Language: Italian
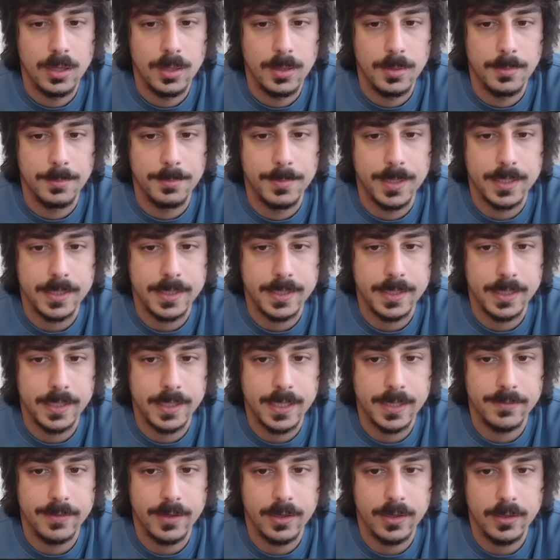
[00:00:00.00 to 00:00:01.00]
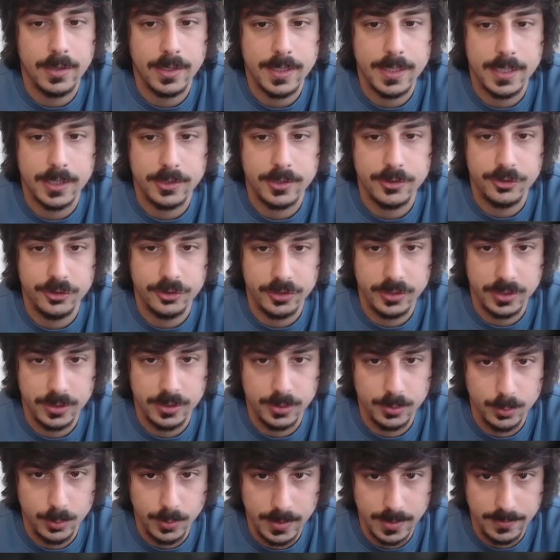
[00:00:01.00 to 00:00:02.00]
Perché cavallo
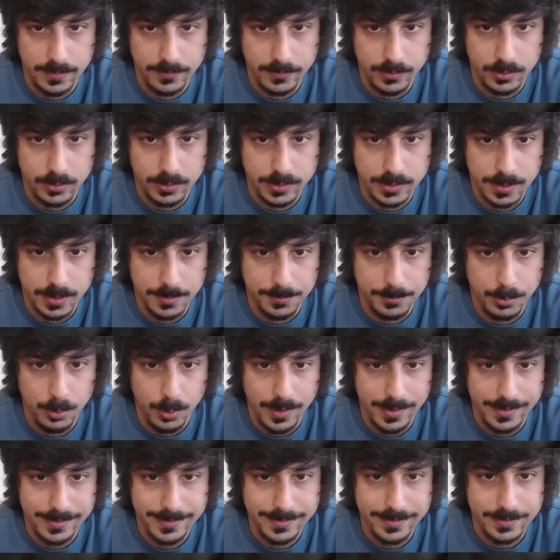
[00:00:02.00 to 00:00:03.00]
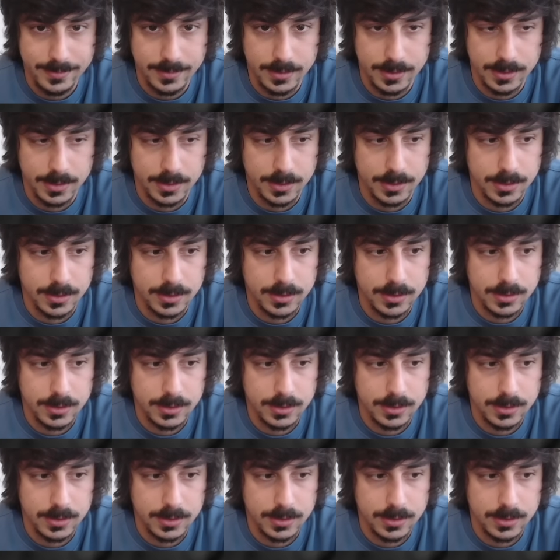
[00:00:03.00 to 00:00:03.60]
H5 a volte può essere...